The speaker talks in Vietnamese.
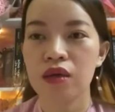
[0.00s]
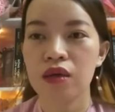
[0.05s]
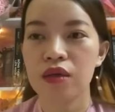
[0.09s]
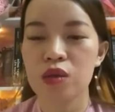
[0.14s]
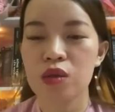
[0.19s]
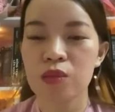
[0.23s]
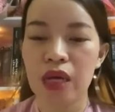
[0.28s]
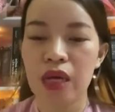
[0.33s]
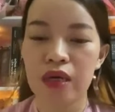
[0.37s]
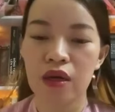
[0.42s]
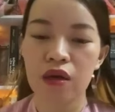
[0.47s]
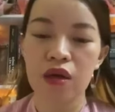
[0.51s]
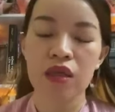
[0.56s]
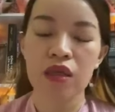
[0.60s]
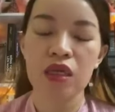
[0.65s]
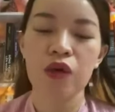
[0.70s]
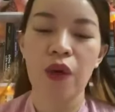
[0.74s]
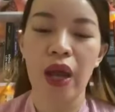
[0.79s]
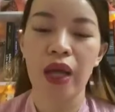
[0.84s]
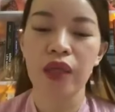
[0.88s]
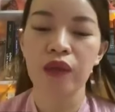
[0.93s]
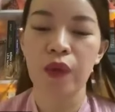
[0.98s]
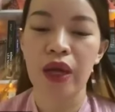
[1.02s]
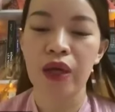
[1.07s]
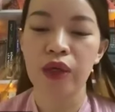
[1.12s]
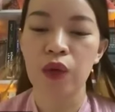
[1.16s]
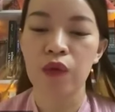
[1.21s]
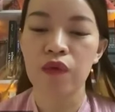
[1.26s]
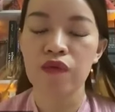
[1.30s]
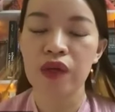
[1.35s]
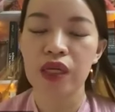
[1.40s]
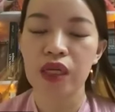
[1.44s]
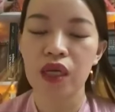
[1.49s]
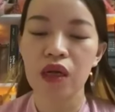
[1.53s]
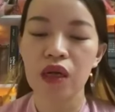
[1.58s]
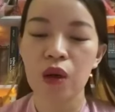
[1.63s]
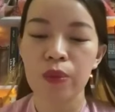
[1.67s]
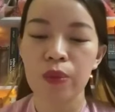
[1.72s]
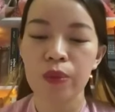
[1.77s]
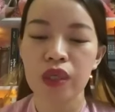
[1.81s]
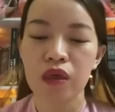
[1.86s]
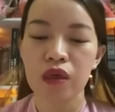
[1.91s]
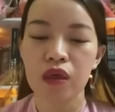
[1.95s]
nói chung là nó đi hoàn toàn đúng về cái
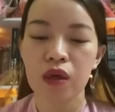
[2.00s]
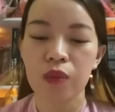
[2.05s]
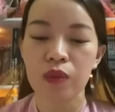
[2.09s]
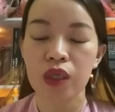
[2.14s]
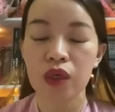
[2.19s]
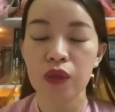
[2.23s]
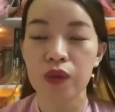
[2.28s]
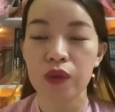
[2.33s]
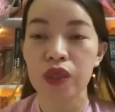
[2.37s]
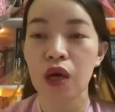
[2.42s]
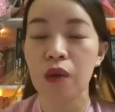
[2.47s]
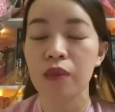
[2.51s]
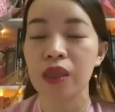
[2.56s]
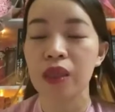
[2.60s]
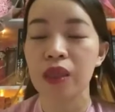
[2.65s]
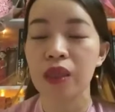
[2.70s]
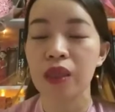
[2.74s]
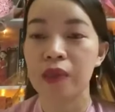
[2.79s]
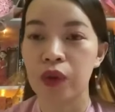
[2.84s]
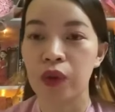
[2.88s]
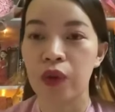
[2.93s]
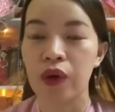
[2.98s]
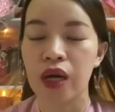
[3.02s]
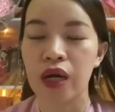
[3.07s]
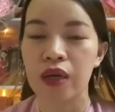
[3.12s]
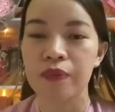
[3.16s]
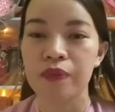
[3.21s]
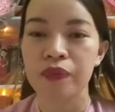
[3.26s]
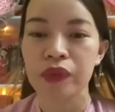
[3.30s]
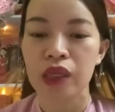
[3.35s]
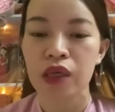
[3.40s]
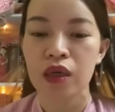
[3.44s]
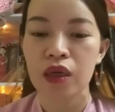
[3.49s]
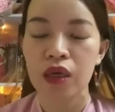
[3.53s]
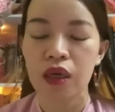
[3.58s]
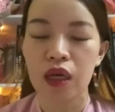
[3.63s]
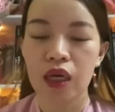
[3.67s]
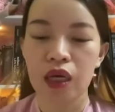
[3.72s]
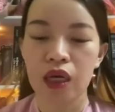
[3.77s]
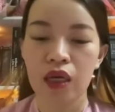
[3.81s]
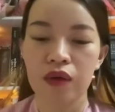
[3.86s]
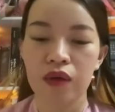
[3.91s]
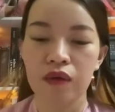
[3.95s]
công công thức của những học tập mình luôn ha
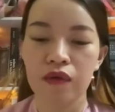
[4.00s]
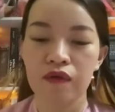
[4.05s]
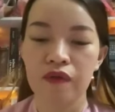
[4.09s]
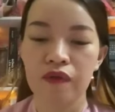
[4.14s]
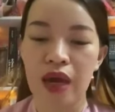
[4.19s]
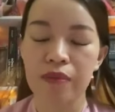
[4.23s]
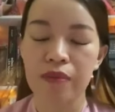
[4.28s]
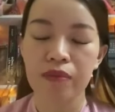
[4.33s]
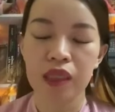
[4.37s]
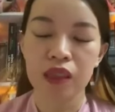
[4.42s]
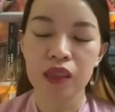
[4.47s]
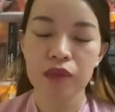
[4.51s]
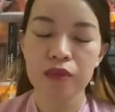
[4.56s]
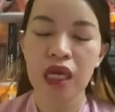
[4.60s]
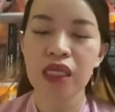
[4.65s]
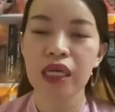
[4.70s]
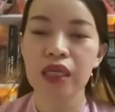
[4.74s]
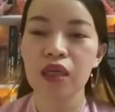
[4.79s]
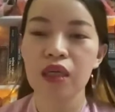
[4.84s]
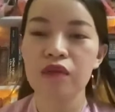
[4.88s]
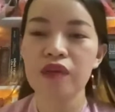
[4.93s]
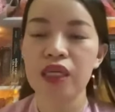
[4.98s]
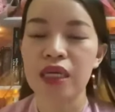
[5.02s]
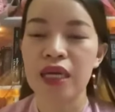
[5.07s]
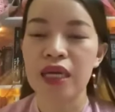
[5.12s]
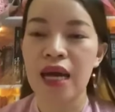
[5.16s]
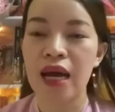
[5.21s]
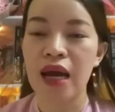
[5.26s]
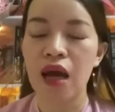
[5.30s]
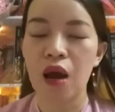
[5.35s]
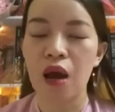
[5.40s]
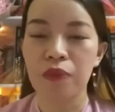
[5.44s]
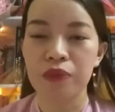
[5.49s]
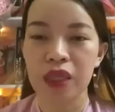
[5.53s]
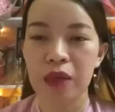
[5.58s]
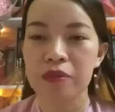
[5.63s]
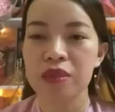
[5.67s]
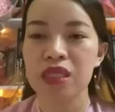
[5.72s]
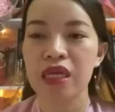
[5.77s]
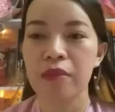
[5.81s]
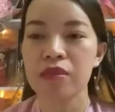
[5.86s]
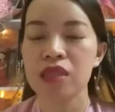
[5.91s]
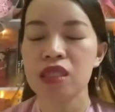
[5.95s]
à, và bên cạnh cái việc là học tập
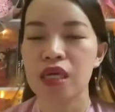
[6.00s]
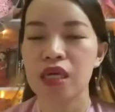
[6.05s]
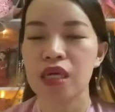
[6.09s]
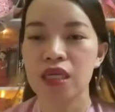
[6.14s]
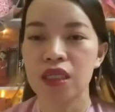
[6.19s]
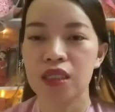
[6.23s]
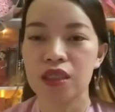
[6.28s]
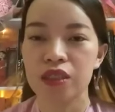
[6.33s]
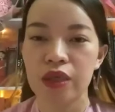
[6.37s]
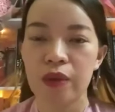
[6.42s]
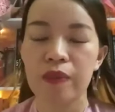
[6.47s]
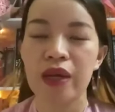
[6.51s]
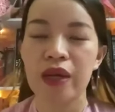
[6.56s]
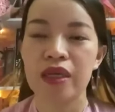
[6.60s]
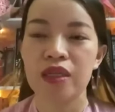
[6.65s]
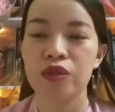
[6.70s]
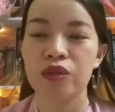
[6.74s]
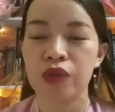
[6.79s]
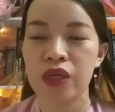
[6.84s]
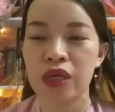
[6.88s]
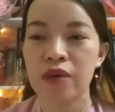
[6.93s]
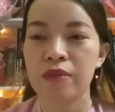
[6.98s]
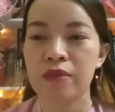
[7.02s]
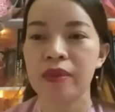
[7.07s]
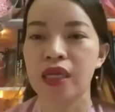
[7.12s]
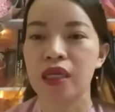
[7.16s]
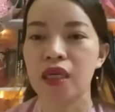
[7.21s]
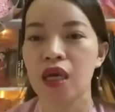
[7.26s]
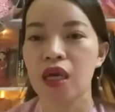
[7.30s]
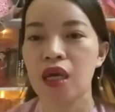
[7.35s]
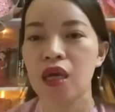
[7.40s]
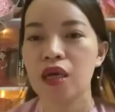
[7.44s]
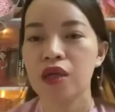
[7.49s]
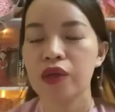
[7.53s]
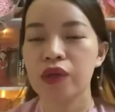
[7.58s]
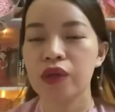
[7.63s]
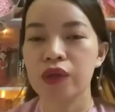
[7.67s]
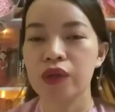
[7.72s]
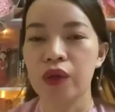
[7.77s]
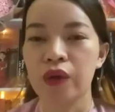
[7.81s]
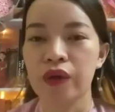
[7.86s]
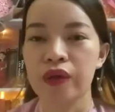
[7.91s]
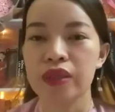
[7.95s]
chăm chỉ là chép dream này
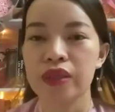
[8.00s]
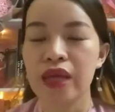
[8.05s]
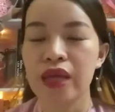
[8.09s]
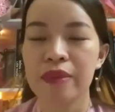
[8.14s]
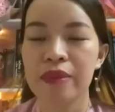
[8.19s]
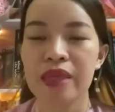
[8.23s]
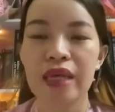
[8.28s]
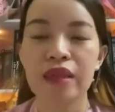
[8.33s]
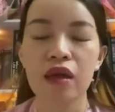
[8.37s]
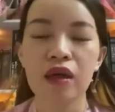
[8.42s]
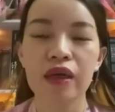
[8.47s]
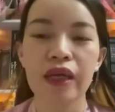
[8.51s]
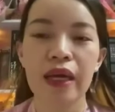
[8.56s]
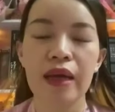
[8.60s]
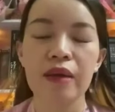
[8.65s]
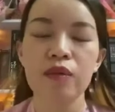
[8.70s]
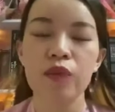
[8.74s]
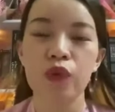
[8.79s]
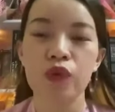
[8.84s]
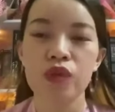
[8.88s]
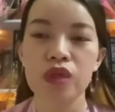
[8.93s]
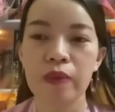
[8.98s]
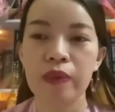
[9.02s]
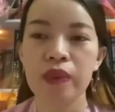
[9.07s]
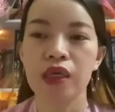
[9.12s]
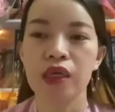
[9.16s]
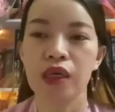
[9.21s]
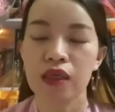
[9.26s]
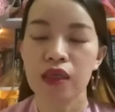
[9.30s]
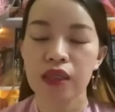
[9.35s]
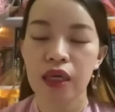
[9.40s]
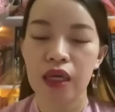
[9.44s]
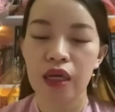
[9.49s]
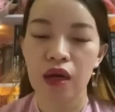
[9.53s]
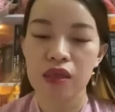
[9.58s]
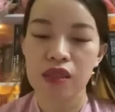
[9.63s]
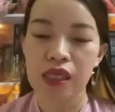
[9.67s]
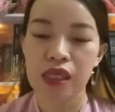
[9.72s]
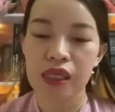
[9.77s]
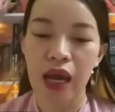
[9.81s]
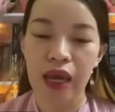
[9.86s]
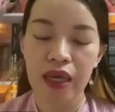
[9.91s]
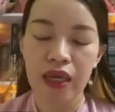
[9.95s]
rồi tham gia tất cả buổi dâm nọ thì họ
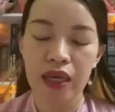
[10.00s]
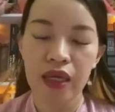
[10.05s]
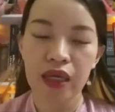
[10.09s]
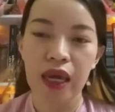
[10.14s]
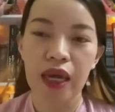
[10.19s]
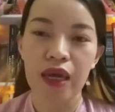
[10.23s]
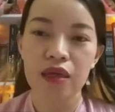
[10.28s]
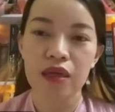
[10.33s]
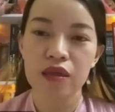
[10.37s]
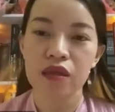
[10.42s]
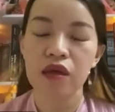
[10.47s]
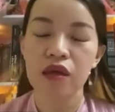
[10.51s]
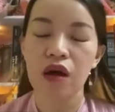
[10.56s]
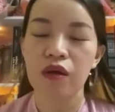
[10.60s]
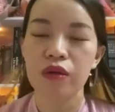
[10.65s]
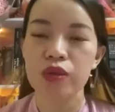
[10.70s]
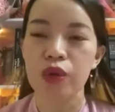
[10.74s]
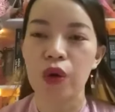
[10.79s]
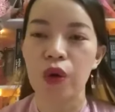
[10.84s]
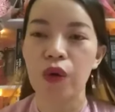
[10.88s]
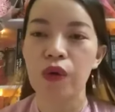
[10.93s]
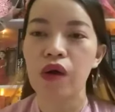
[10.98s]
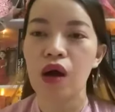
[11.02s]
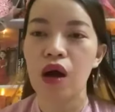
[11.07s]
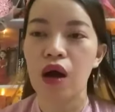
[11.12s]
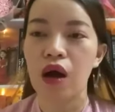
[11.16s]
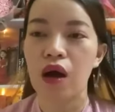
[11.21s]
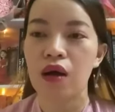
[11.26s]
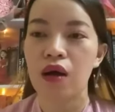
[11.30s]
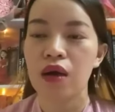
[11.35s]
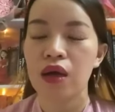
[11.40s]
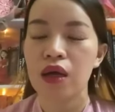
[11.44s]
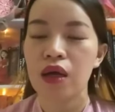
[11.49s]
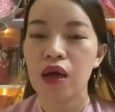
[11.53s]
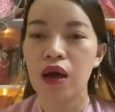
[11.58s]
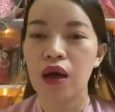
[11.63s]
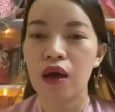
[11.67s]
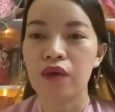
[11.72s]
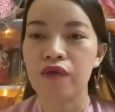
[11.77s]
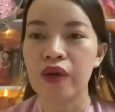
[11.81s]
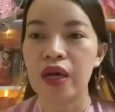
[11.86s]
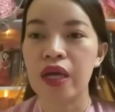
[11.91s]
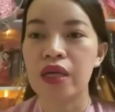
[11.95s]
sẽ đẩy cái con số của họ
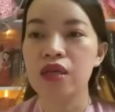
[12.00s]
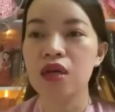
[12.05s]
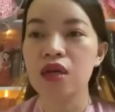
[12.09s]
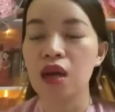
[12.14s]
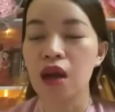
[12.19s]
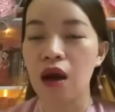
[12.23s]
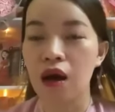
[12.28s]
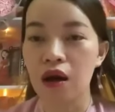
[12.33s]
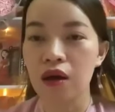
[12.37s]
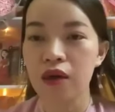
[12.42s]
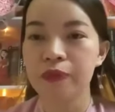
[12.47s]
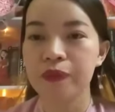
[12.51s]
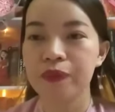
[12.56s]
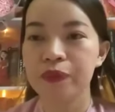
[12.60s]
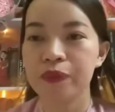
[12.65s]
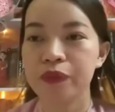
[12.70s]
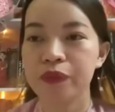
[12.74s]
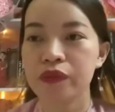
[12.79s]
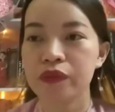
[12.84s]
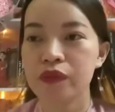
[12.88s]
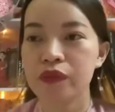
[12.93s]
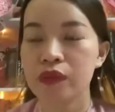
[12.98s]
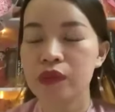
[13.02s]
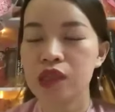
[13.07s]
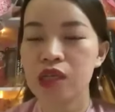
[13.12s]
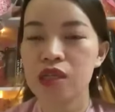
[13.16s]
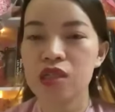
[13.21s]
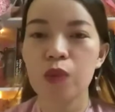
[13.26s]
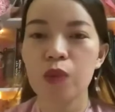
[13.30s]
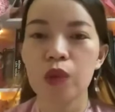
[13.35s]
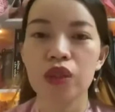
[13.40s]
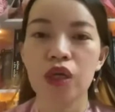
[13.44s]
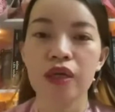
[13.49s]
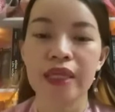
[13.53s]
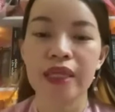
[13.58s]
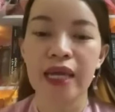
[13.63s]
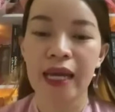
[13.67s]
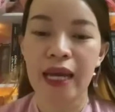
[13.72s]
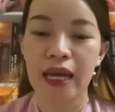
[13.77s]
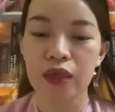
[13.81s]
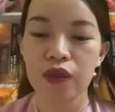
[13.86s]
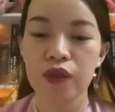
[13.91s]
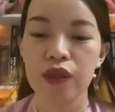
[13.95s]
uh, về rất là lớn nhưng trong một thời gian
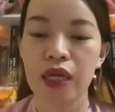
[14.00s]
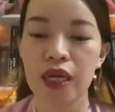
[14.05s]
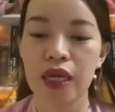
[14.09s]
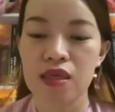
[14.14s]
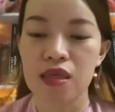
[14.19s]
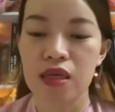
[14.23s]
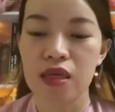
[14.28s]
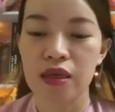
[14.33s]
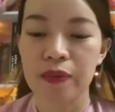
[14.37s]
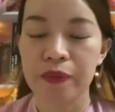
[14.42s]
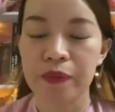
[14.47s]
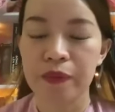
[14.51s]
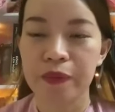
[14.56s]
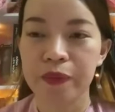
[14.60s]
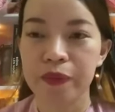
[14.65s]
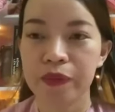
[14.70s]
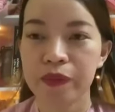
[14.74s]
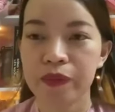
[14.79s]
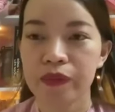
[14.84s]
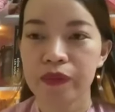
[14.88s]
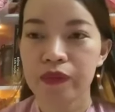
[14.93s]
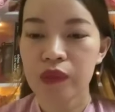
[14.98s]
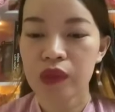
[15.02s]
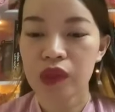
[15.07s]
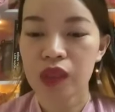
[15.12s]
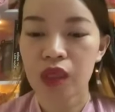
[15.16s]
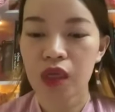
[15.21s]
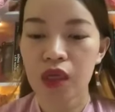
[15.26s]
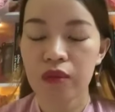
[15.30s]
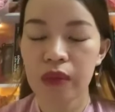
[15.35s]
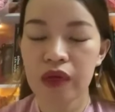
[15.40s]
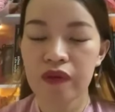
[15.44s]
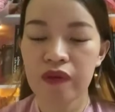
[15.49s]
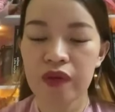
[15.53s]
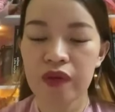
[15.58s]
ngắn thôi các anh chị bởi